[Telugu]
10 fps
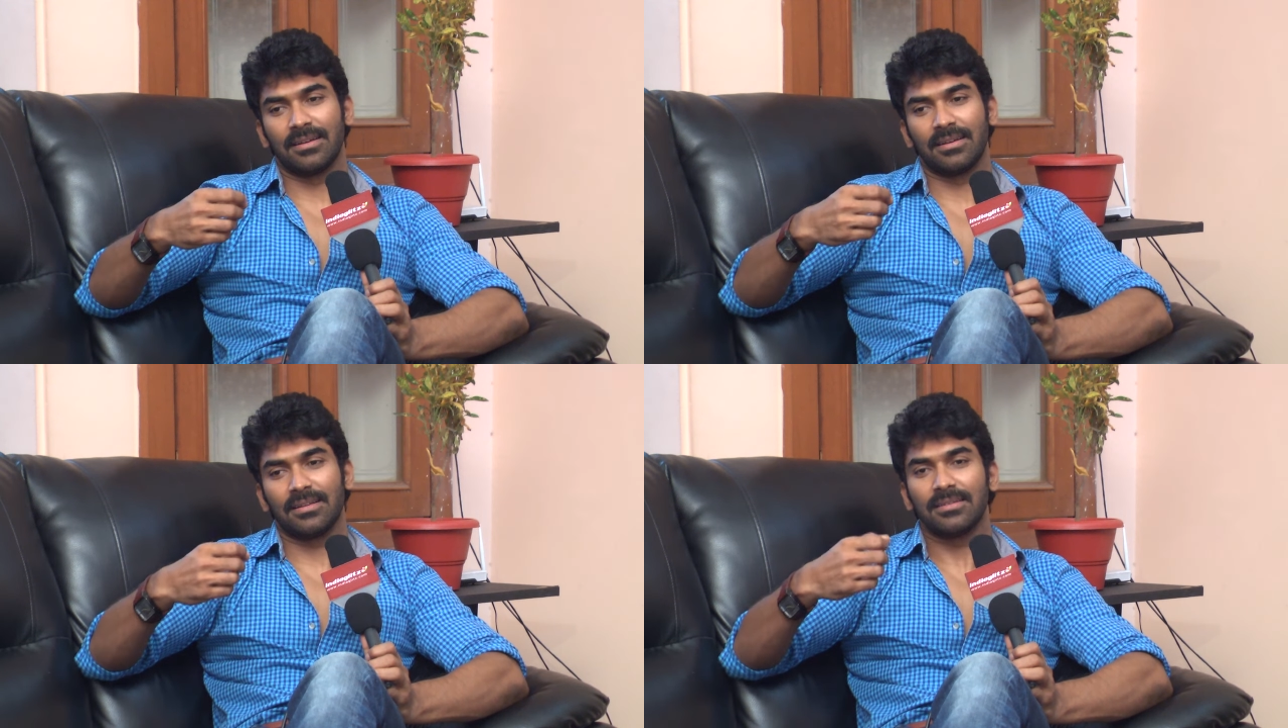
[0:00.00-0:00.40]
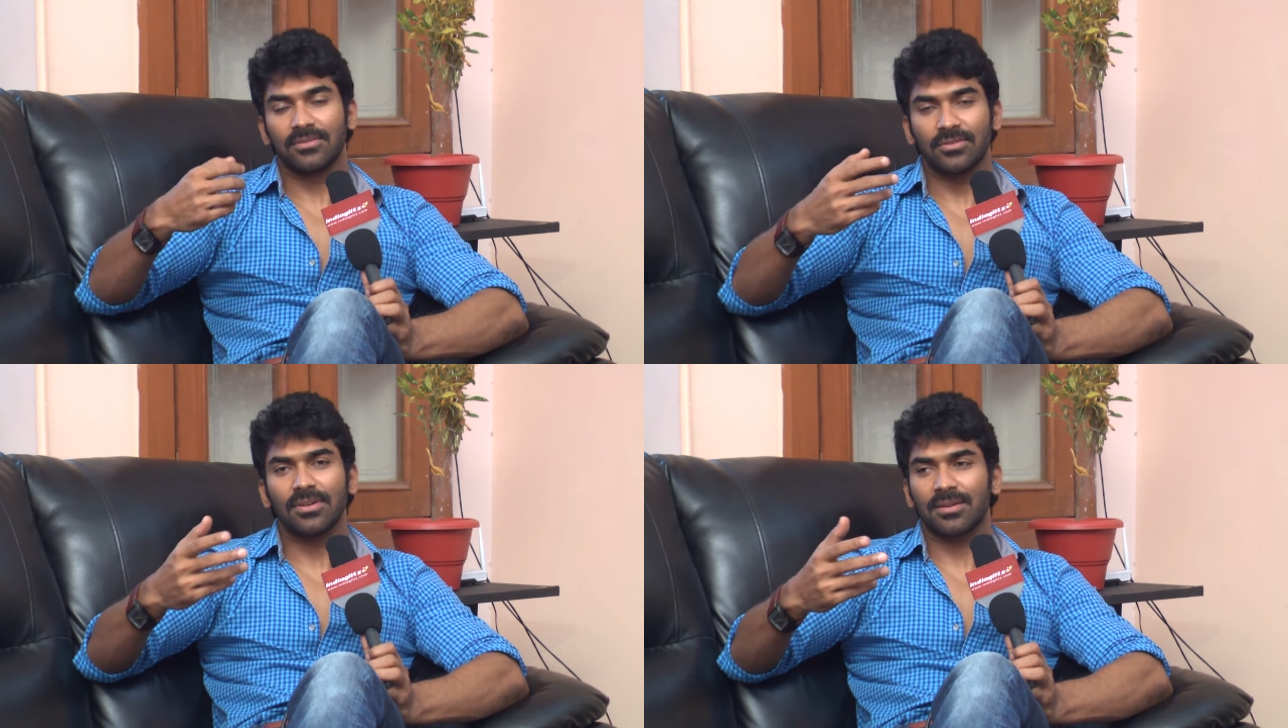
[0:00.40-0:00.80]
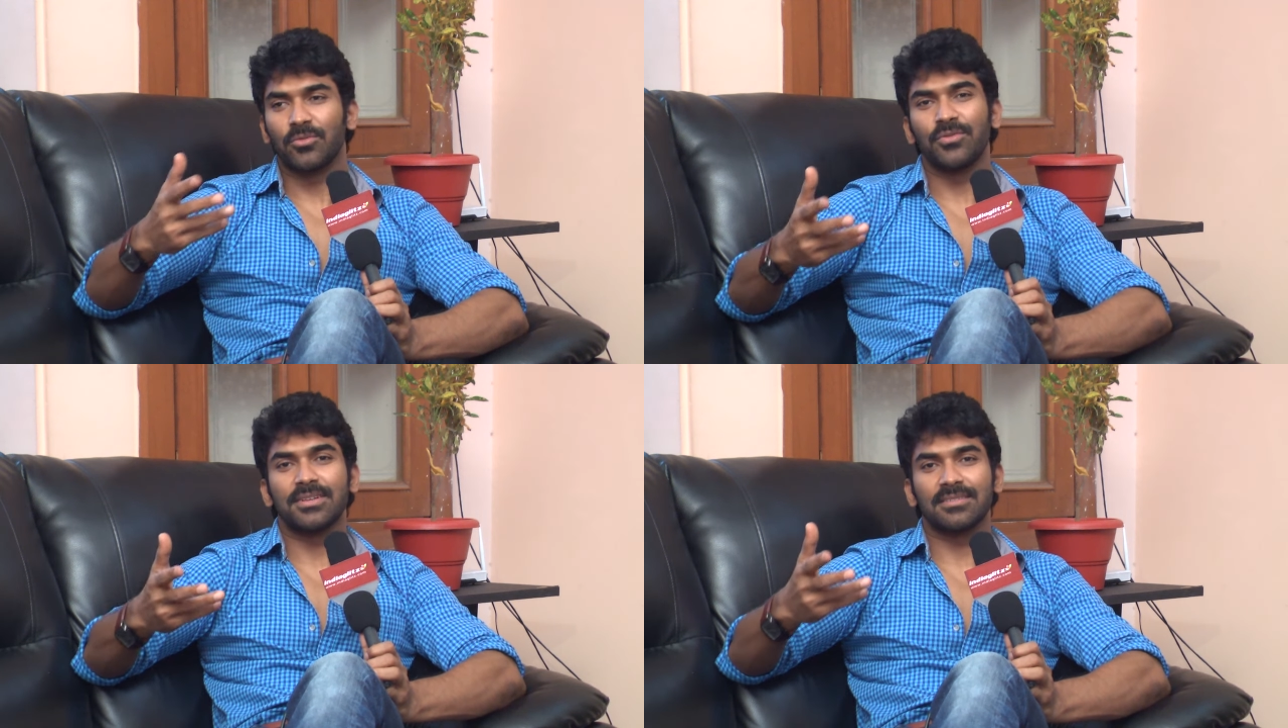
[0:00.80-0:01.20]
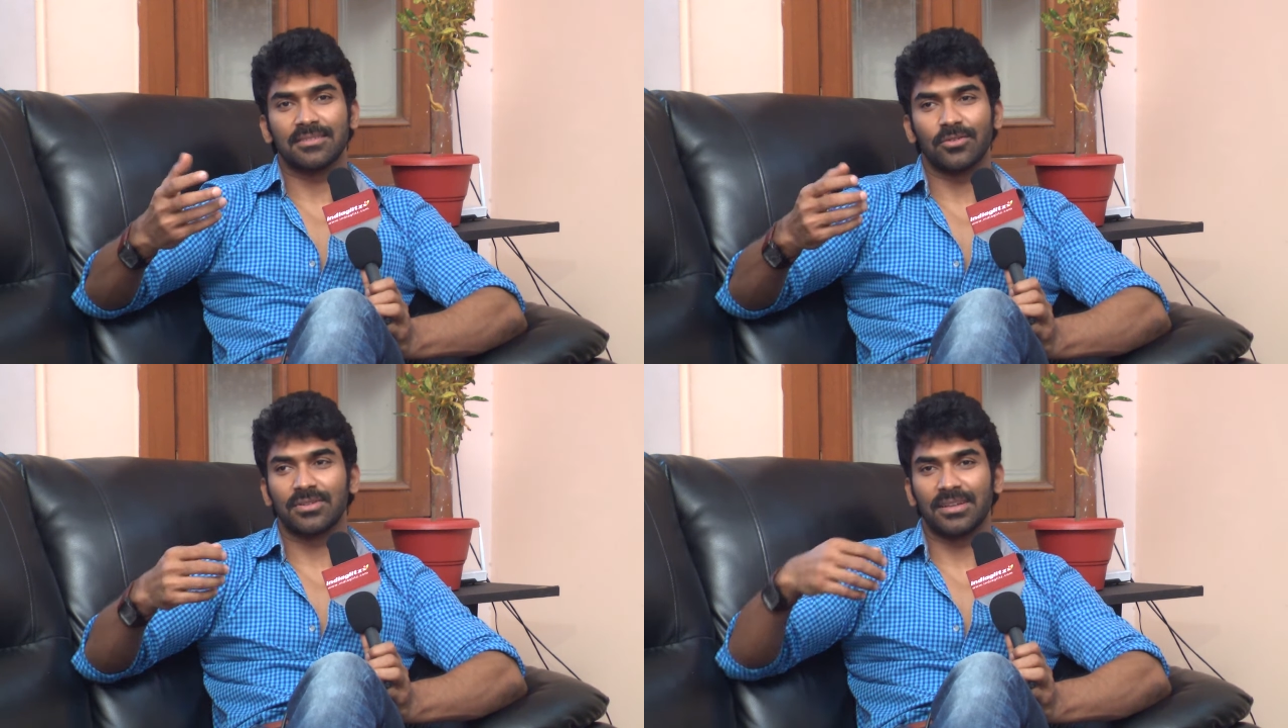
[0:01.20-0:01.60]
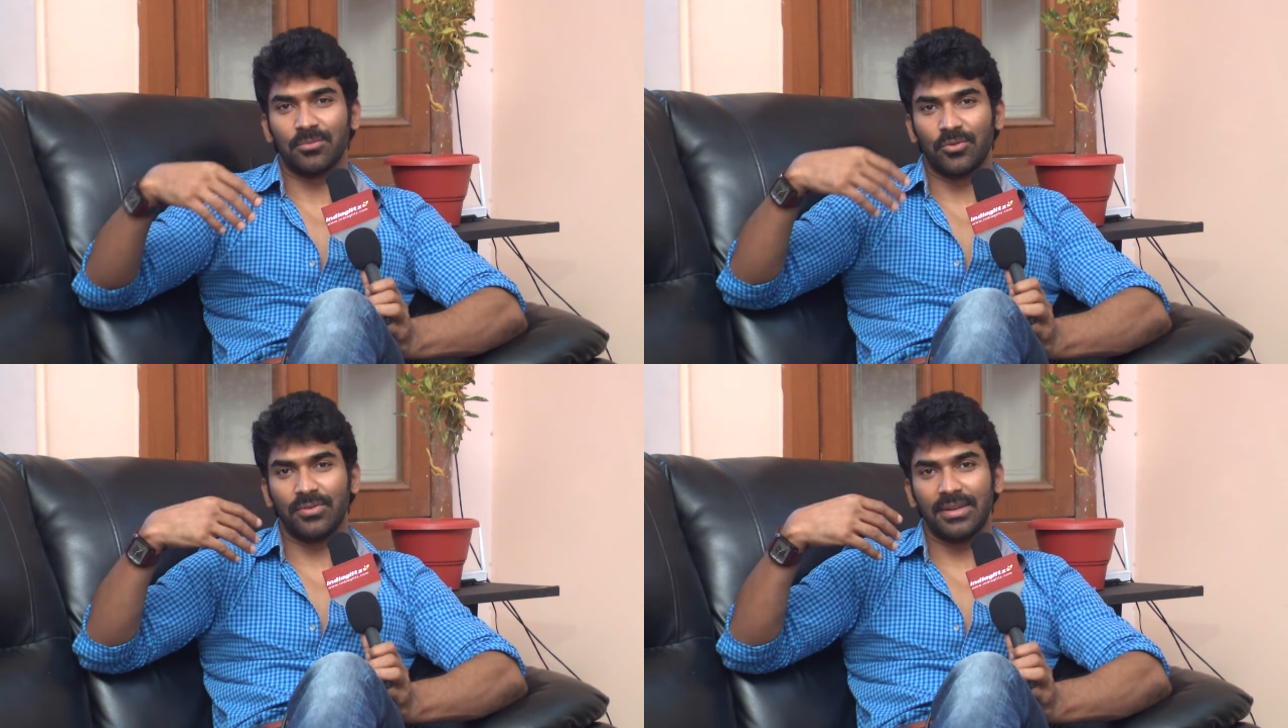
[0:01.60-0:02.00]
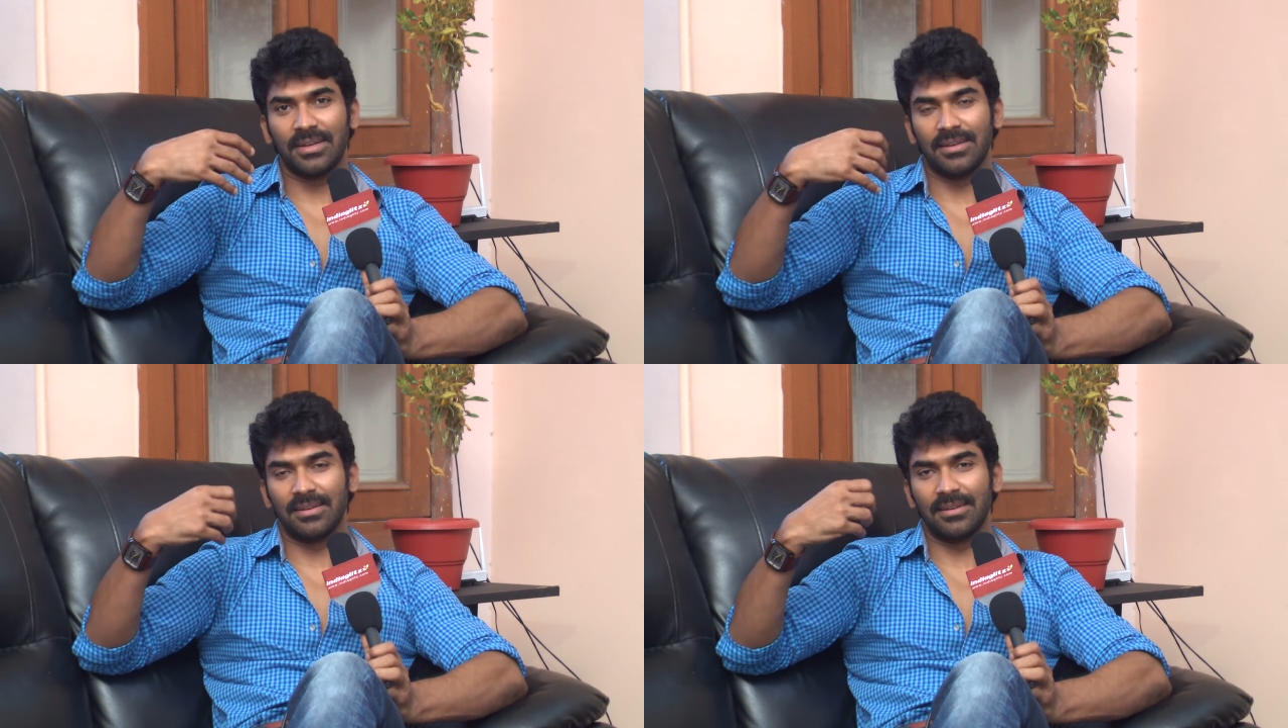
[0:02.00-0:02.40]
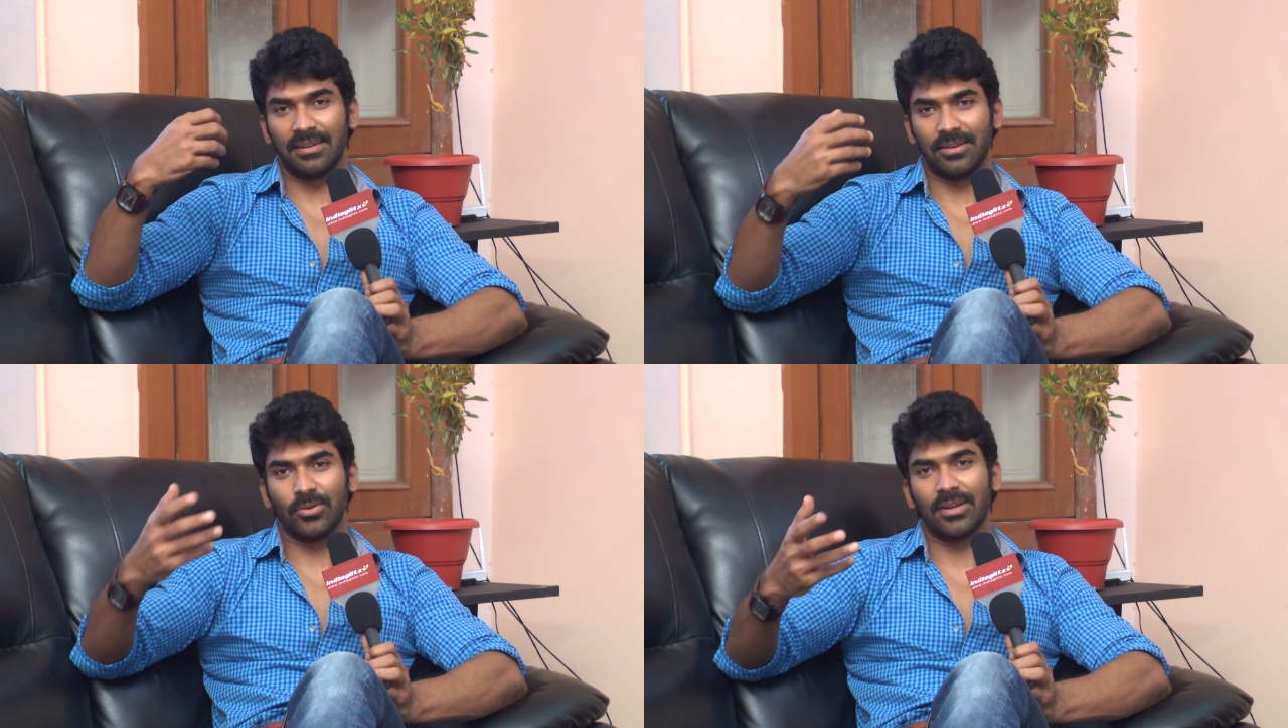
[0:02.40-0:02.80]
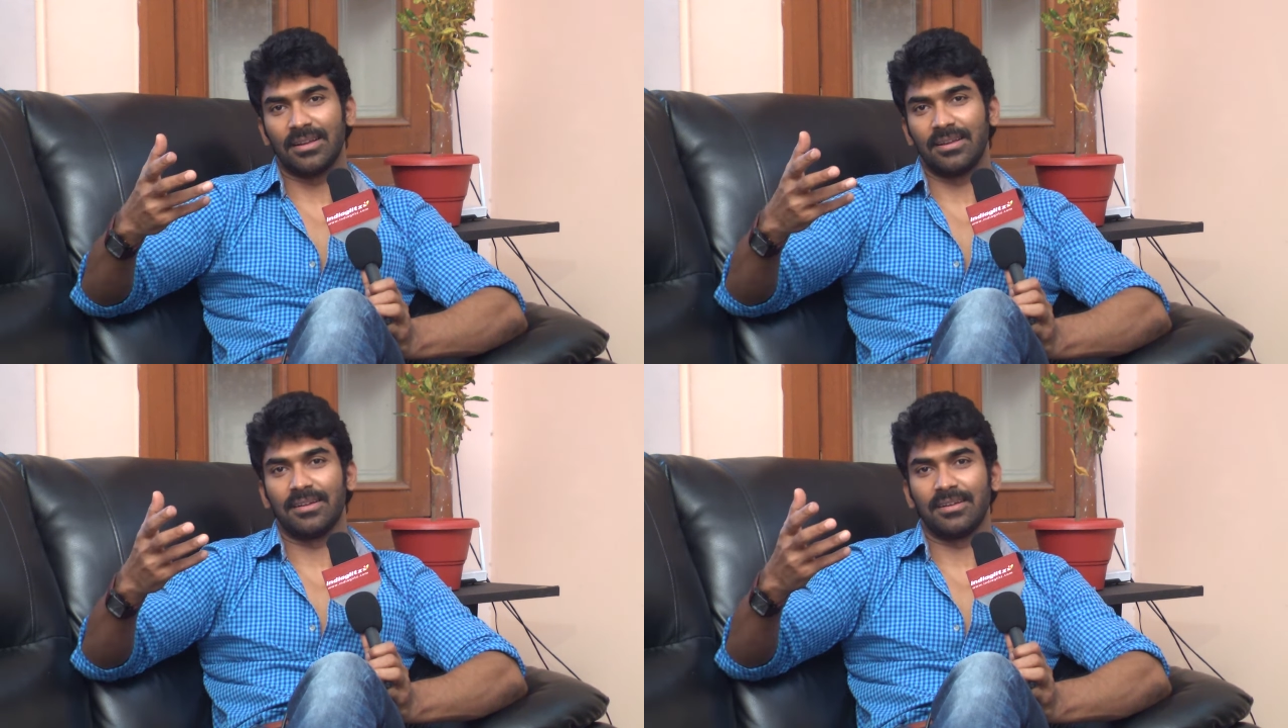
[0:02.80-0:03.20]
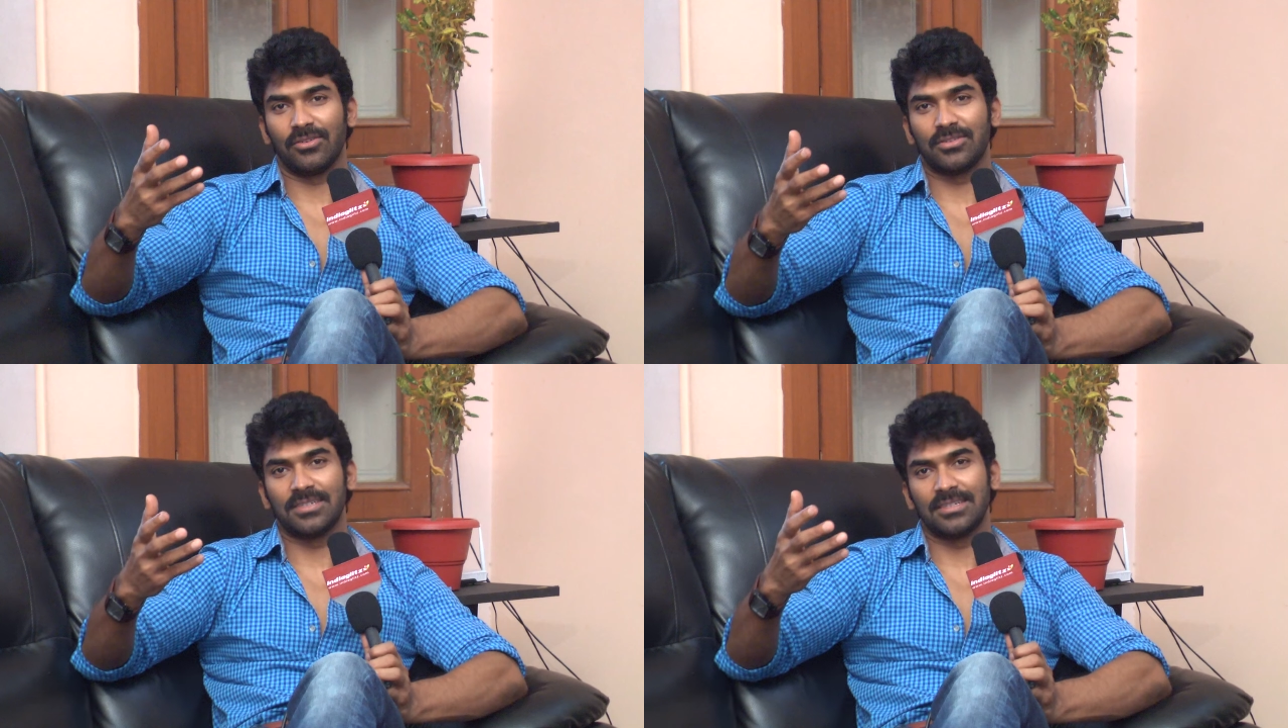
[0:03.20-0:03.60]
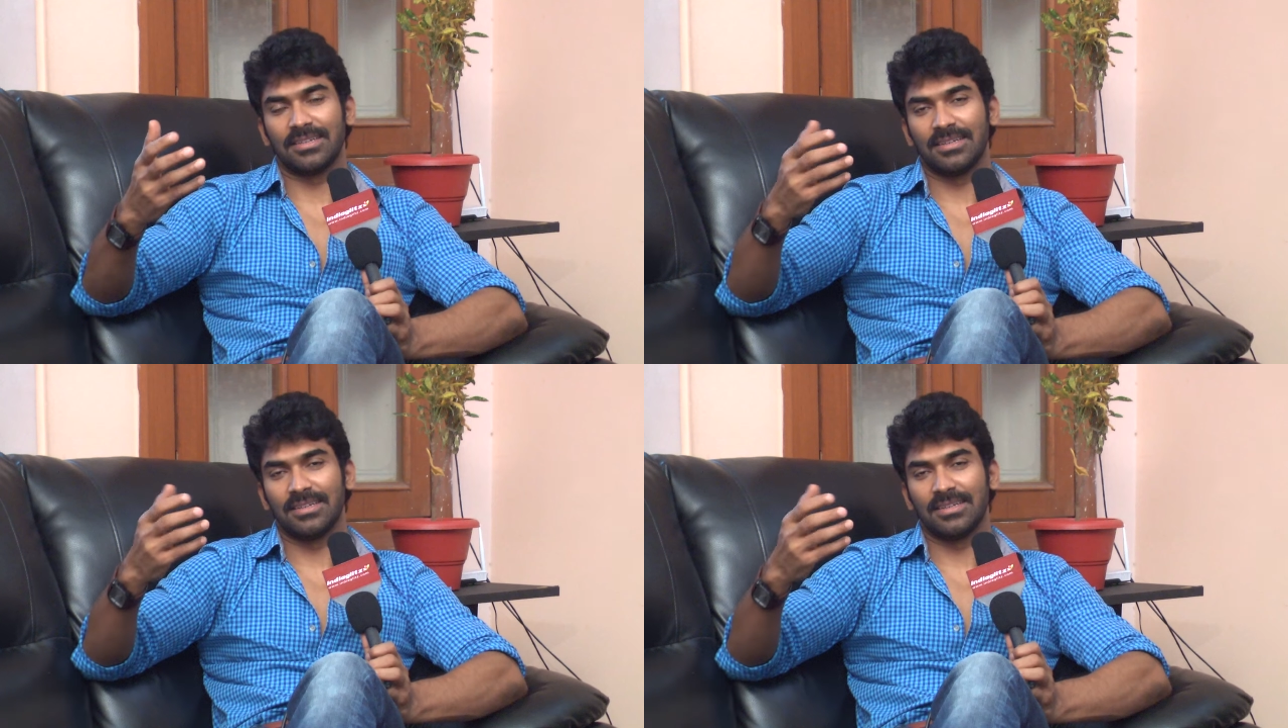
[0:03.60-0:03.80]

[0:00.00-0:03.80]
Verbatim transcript: అంటే సో నాకు మూవీస్ ఒకసారి మూవీలోకి వచ్చి